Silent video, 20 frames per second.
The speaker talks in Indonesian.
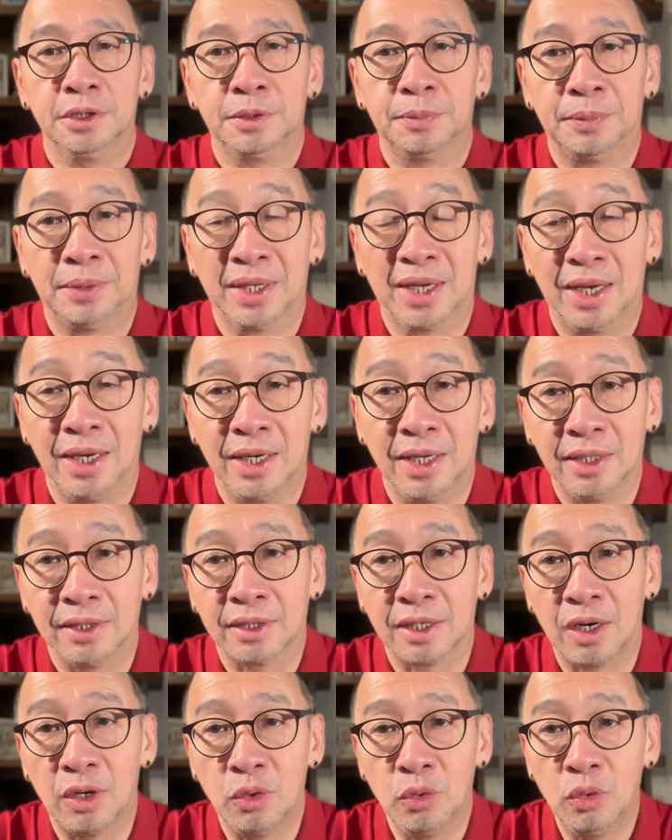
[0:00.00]
Seperti
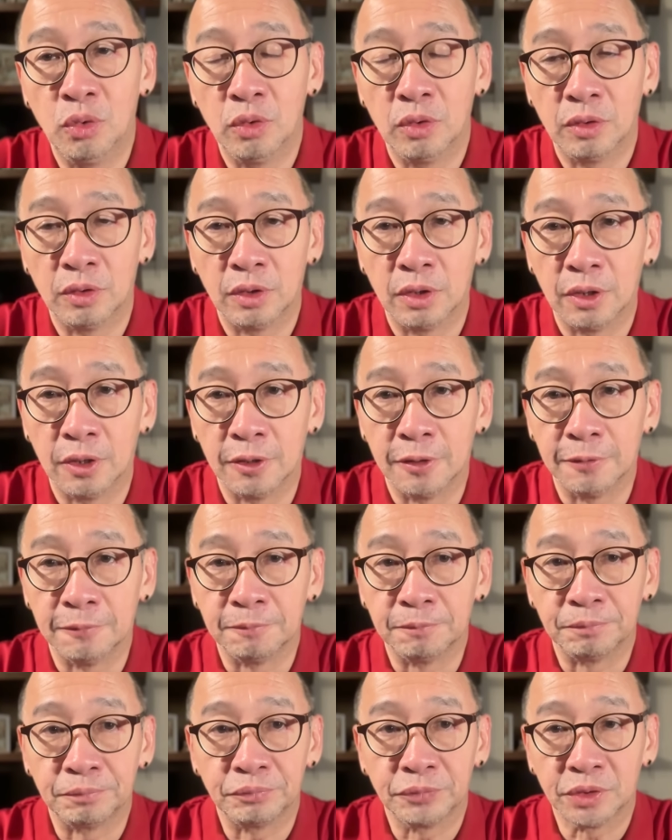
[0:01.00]
kalian tahu
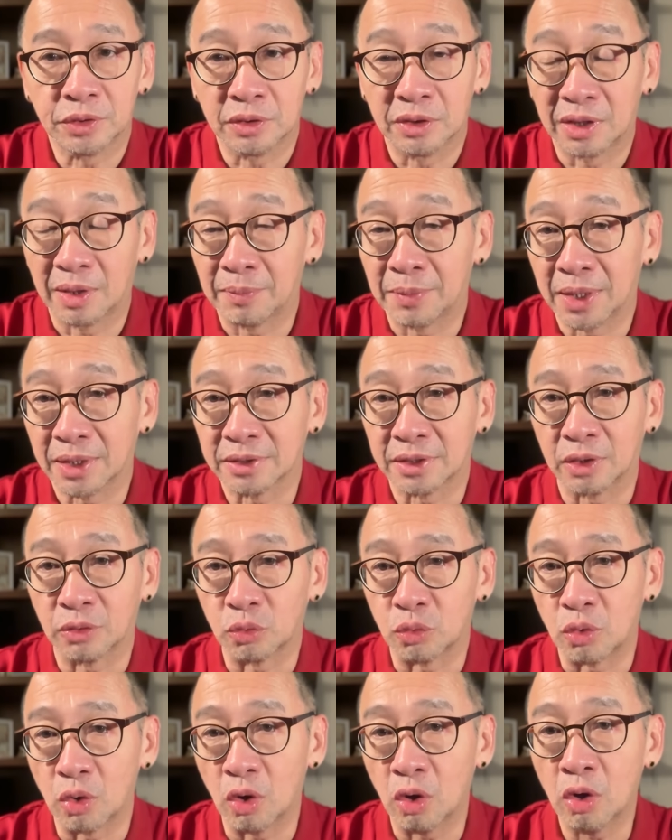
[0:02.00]
um, Kita menang
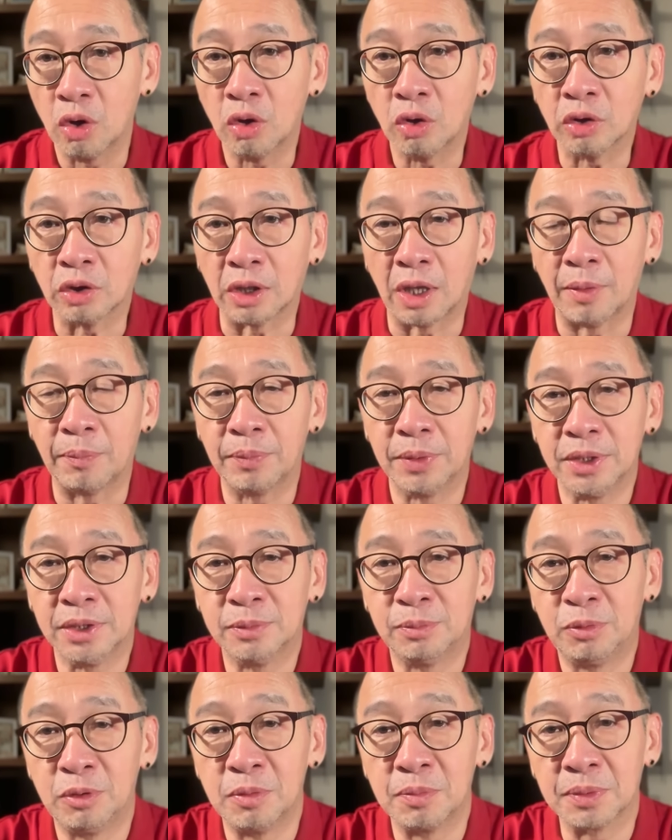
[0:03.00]
1-0
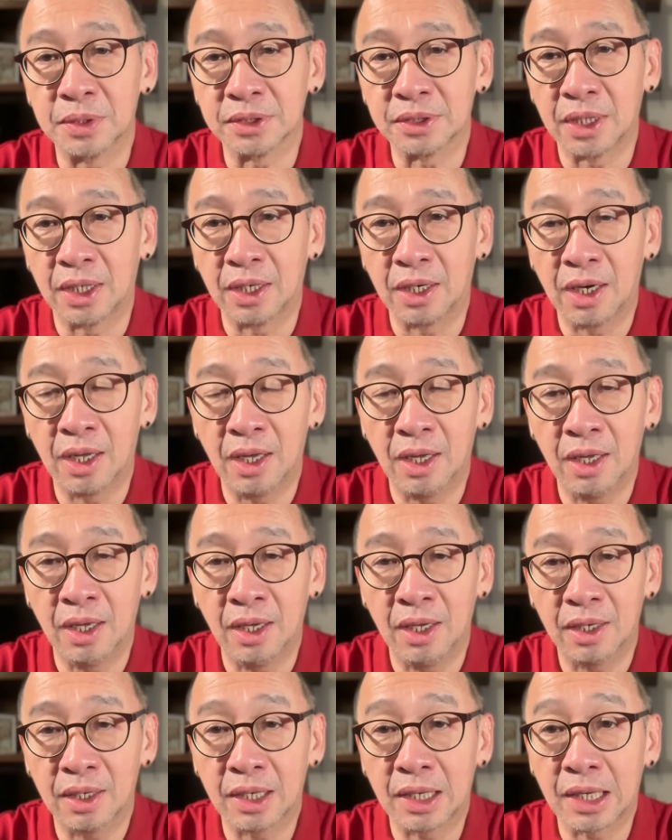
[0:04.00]
Tapi sebelum ke
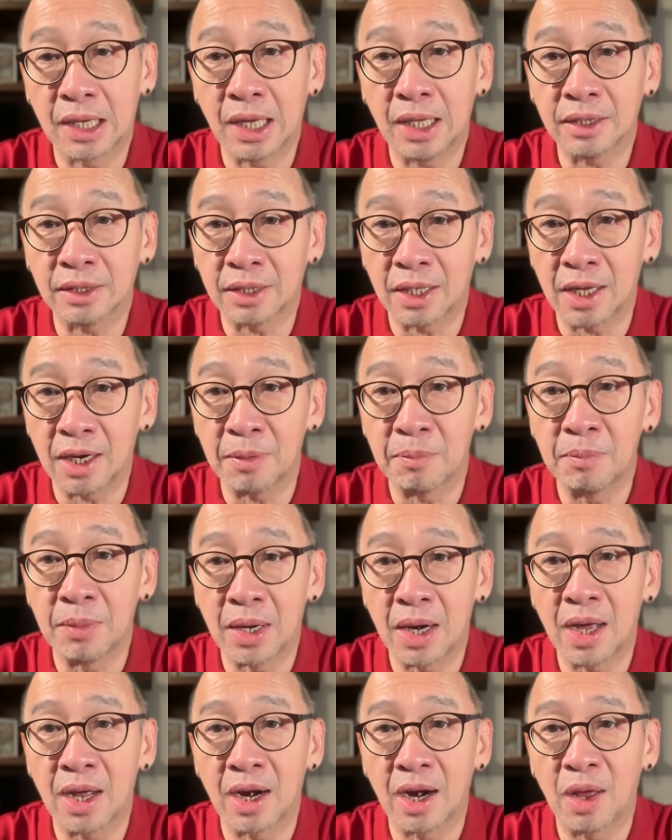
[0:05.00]
sana Qatar
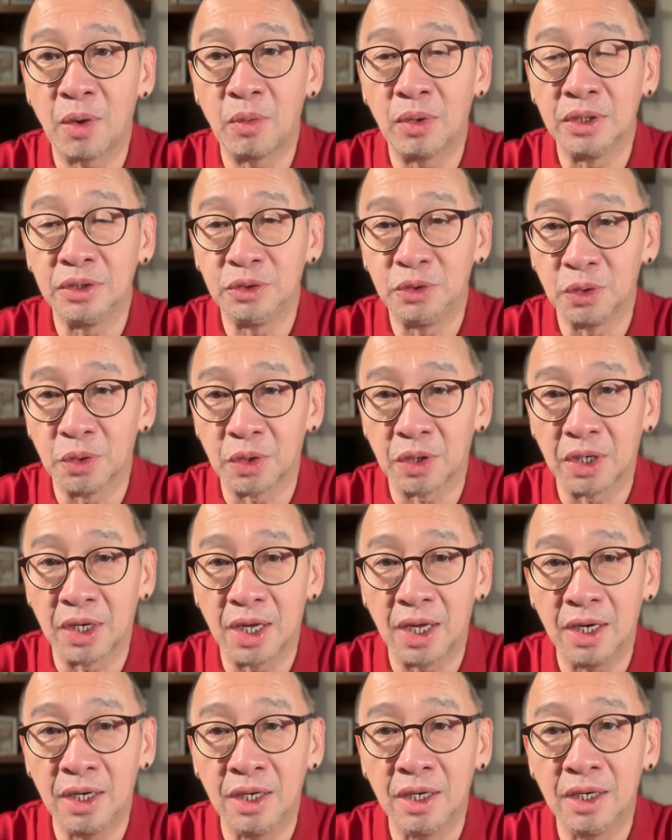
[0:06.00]
menang lawan
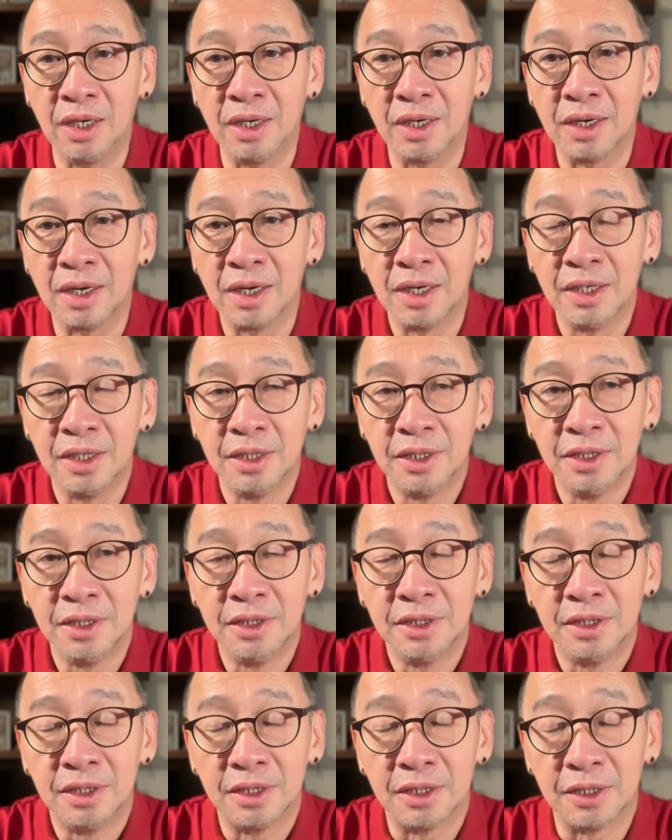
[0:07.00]
Jordan
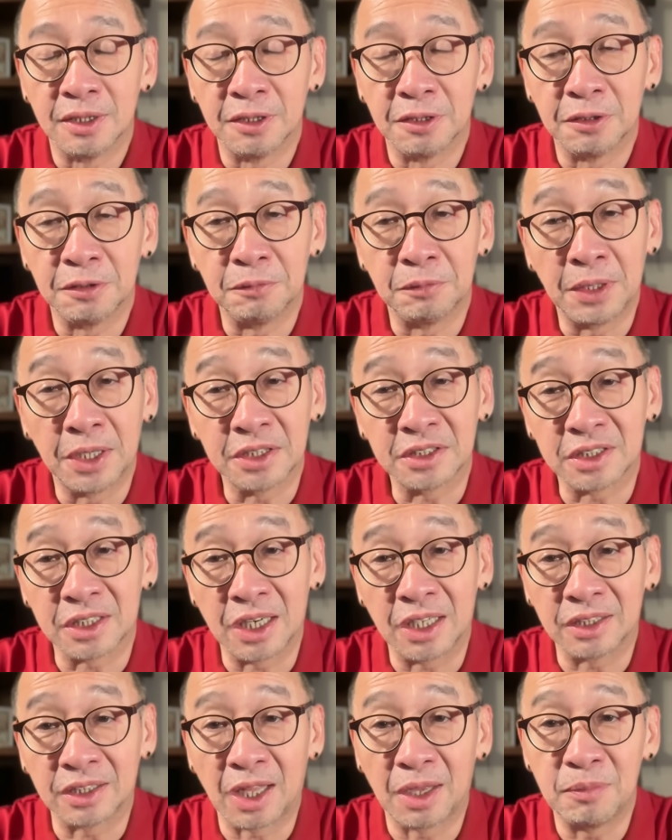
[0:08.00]
um,
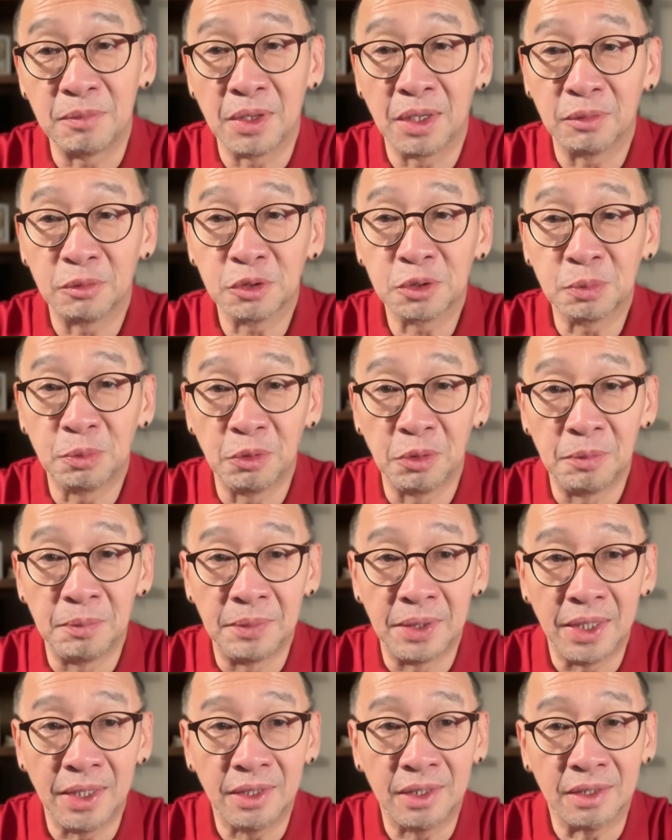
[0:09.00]
Extra time-nya itu
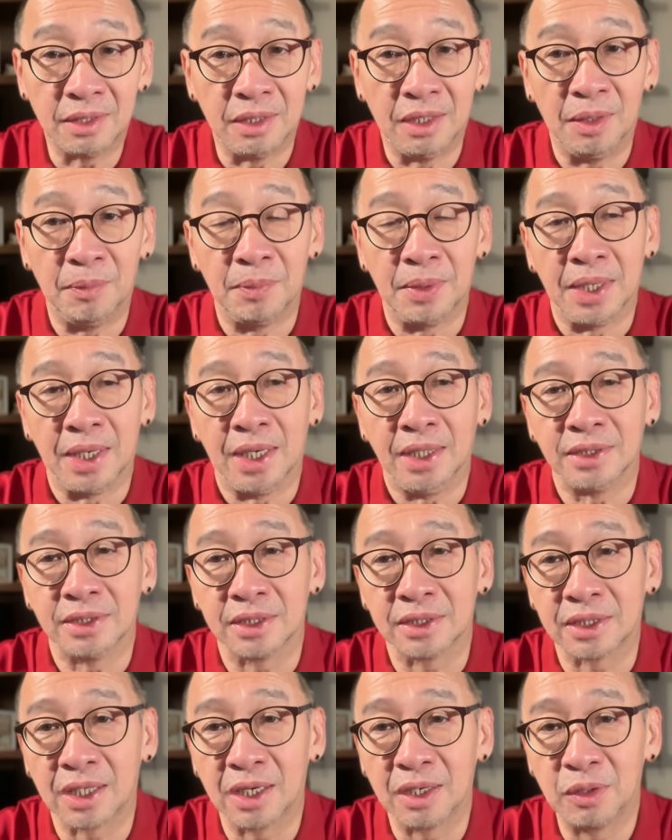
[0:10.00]
10 menit Dan mereka
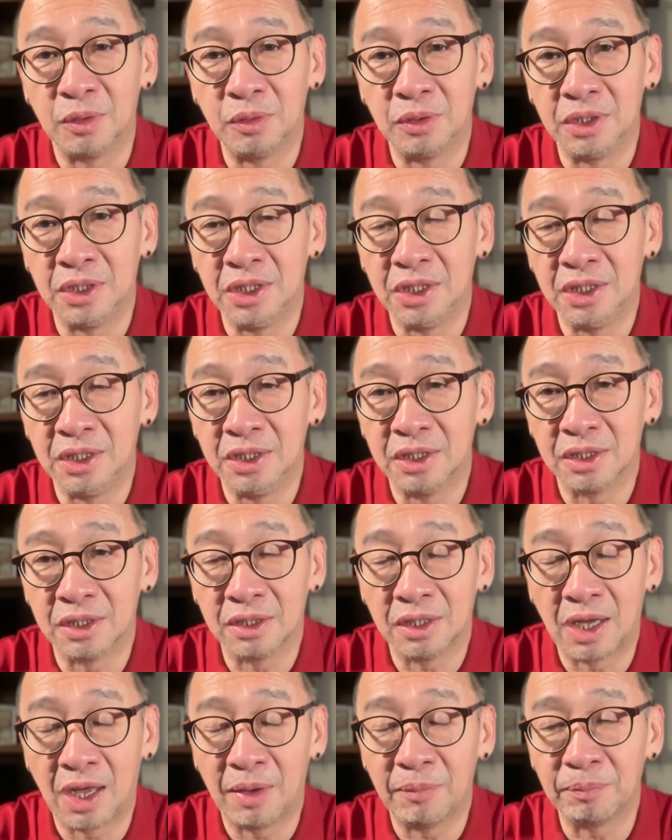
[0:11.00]
cetak gol di
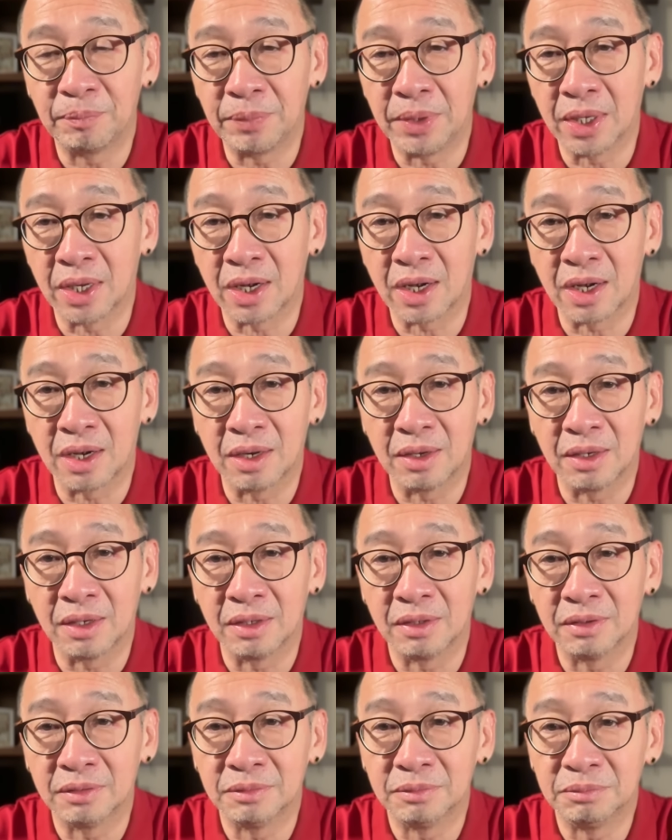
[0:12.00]
uh, hampir
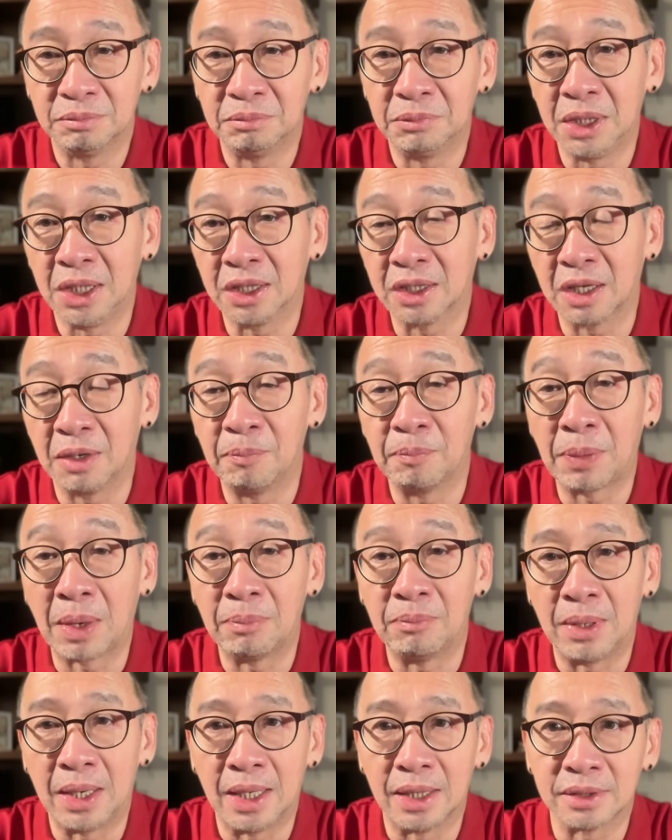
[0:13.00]
uh, menit
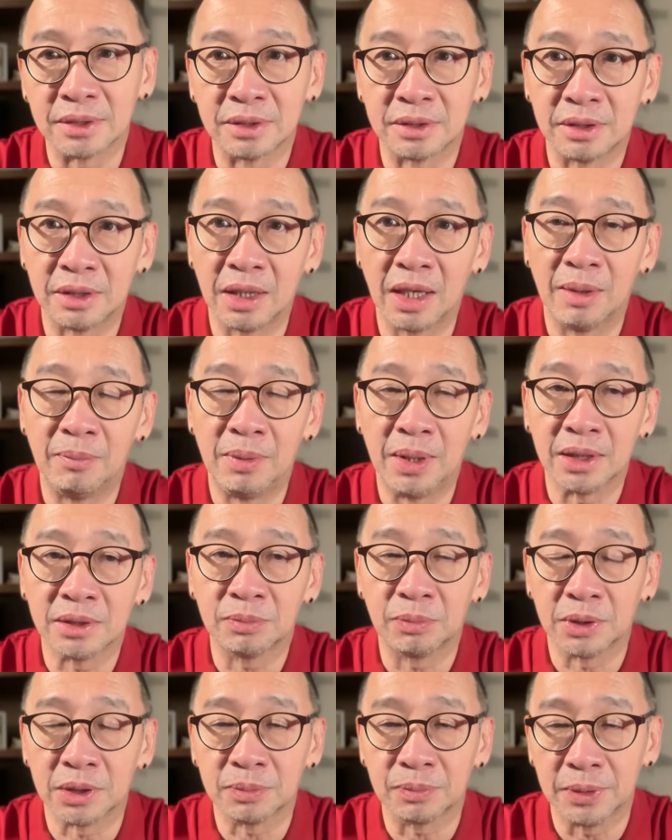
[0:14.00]
ke-14
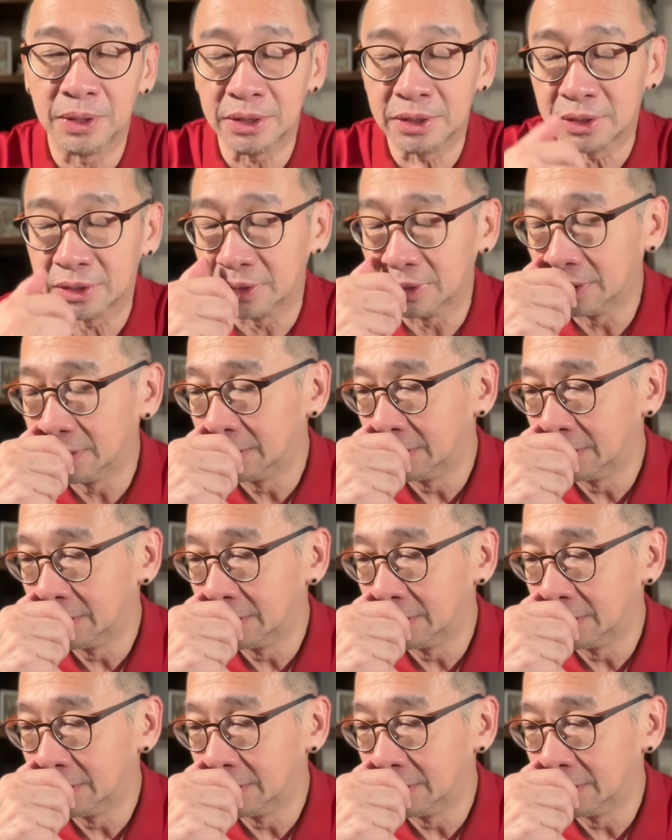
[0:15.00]
13 plus plus